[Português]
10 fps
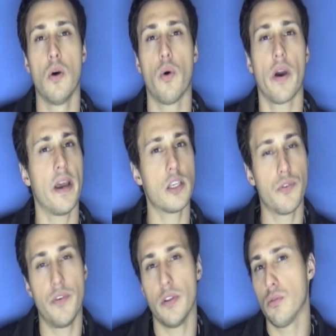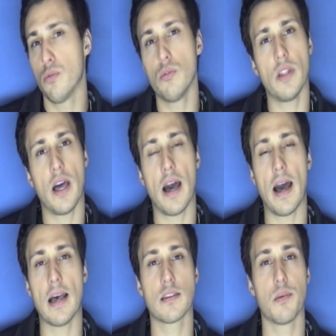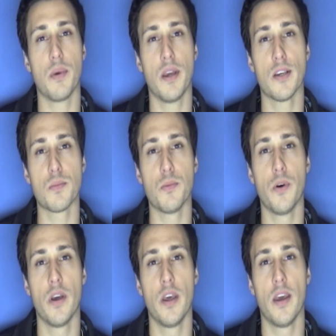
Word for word: O resto foi feito tudo na raça mesmo.